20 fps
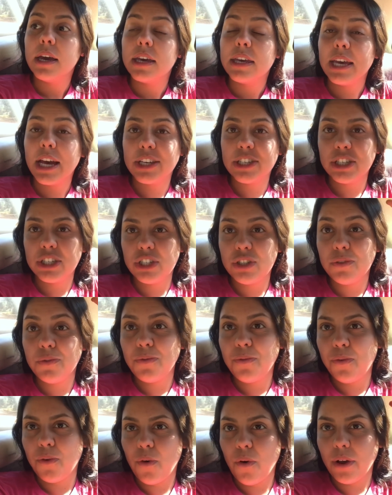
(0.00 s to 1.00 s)
e a gente
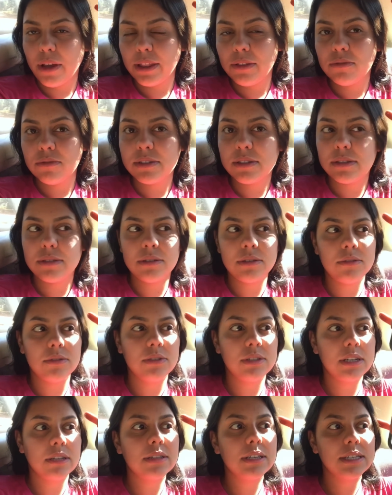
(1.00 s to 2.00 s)
foi no,
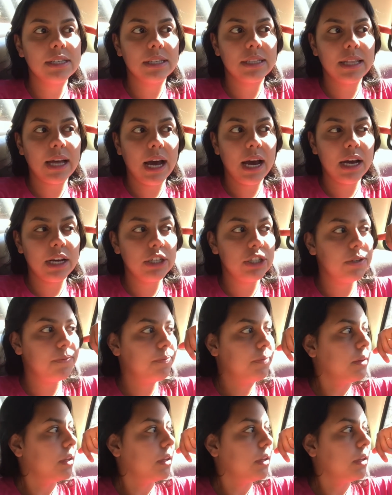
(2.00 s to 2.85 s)
no centro da cidade